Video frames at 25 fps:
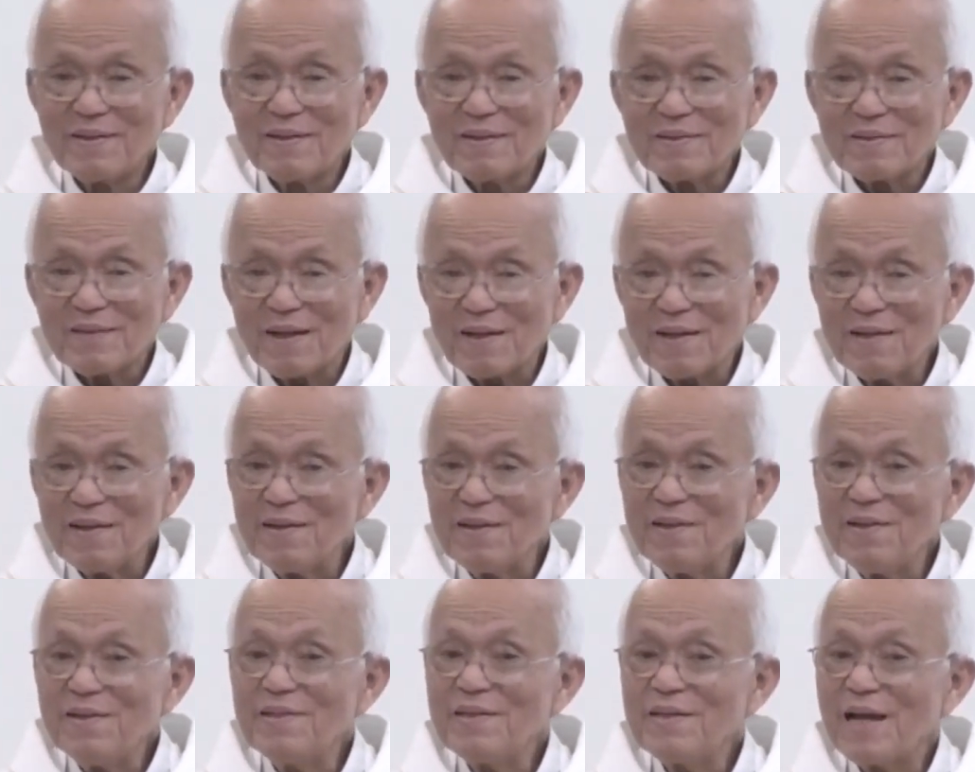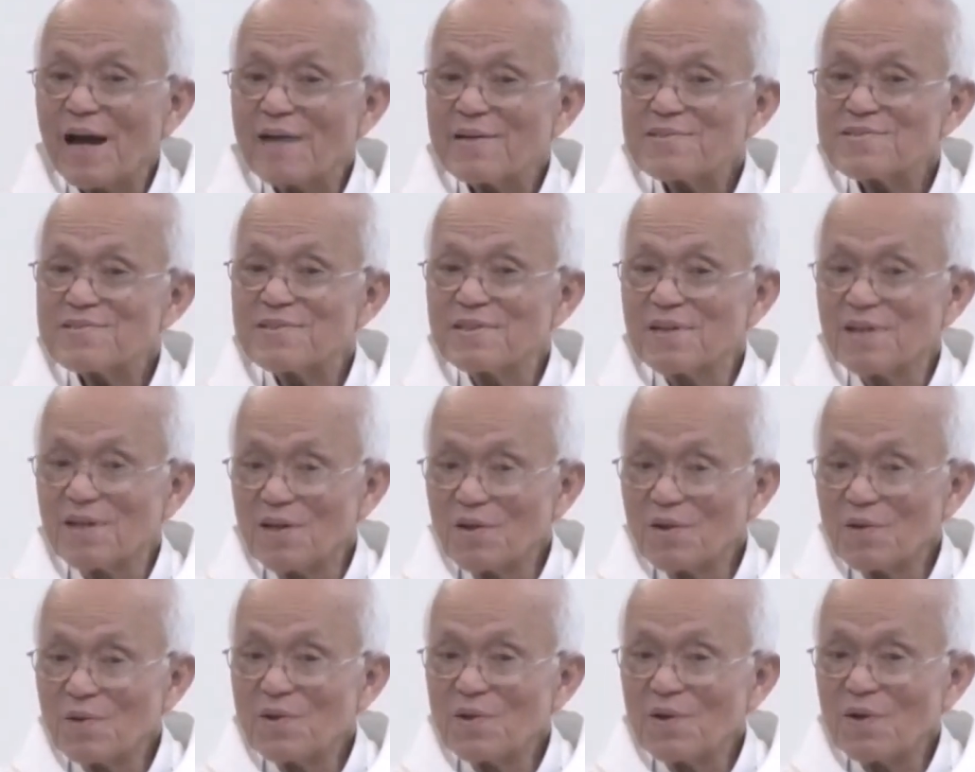Thánh Ignaz de
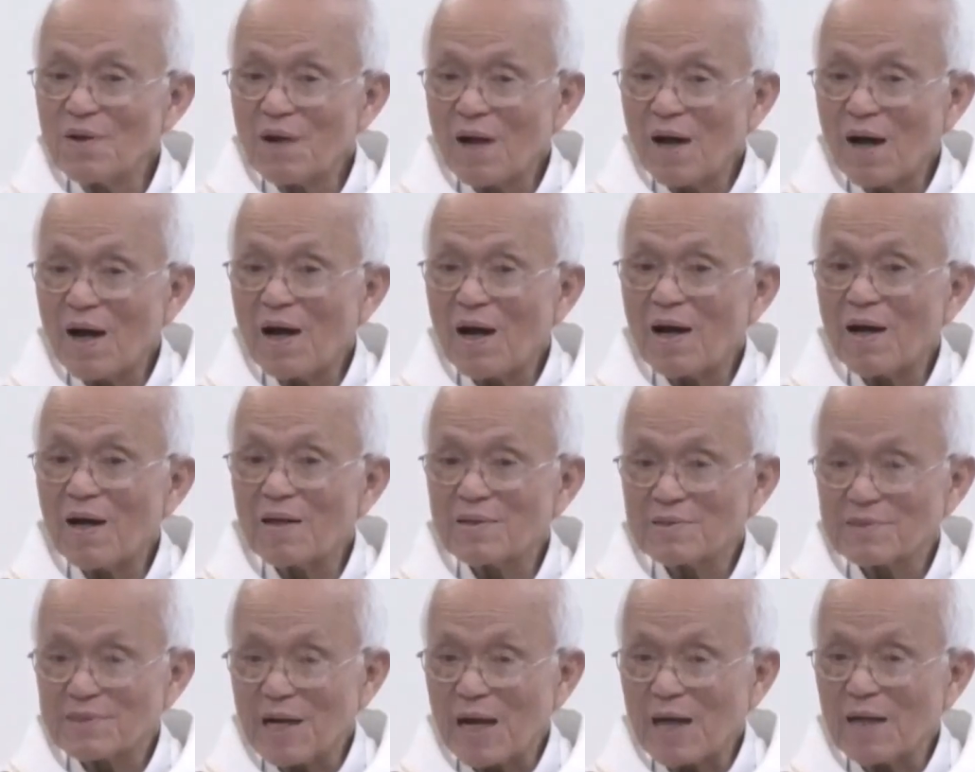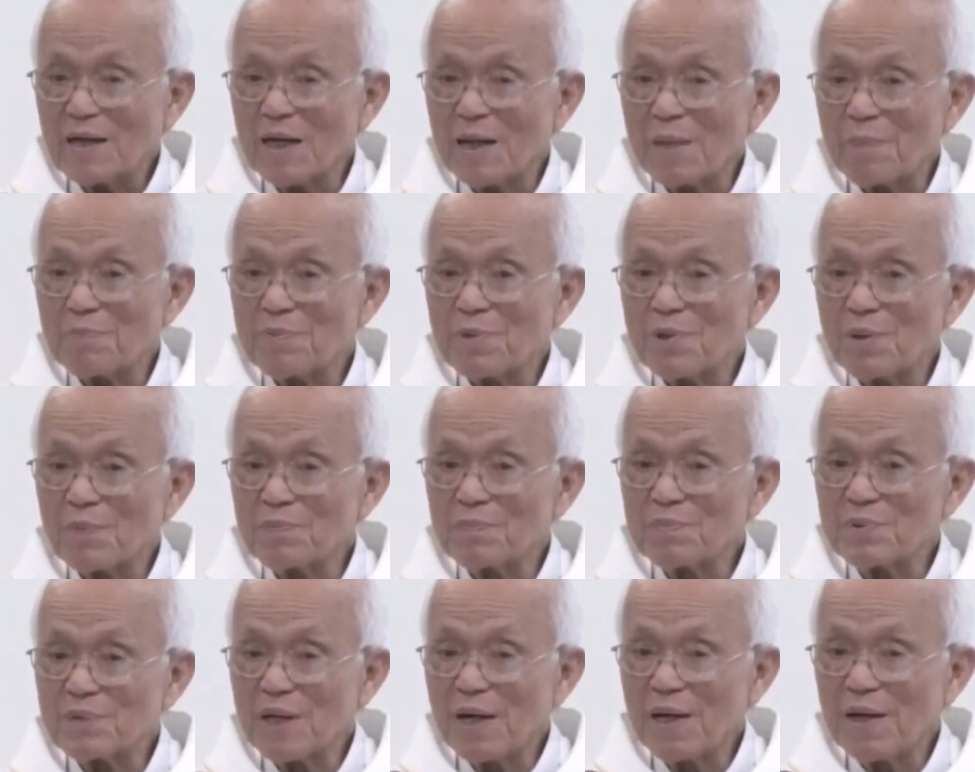Loyola sáng lập dòng
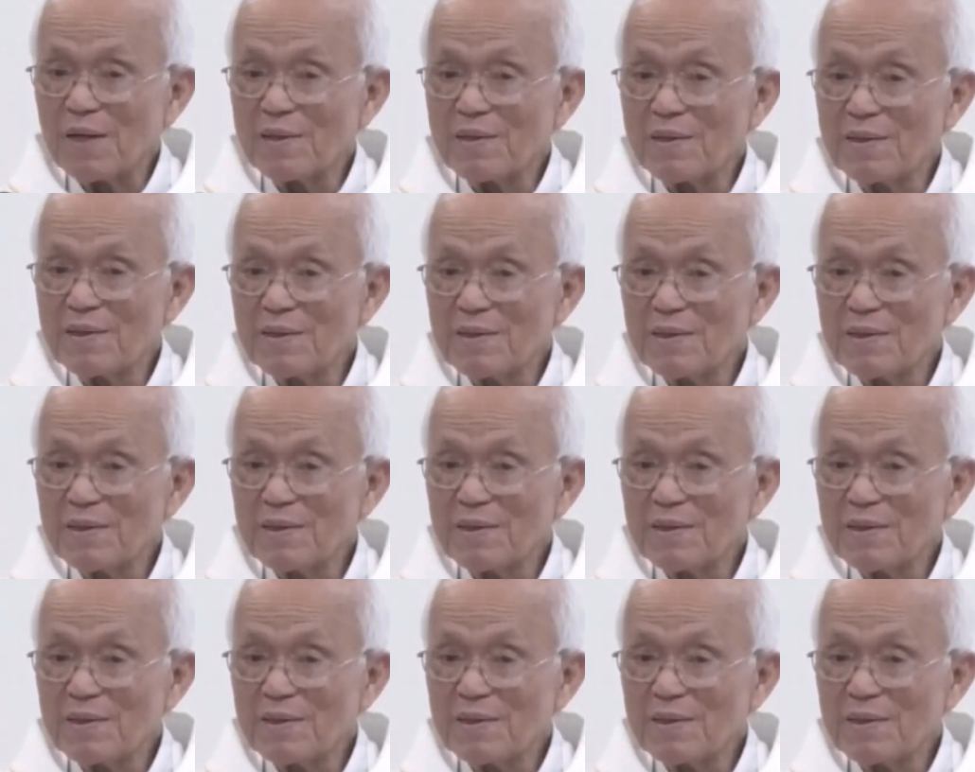tên,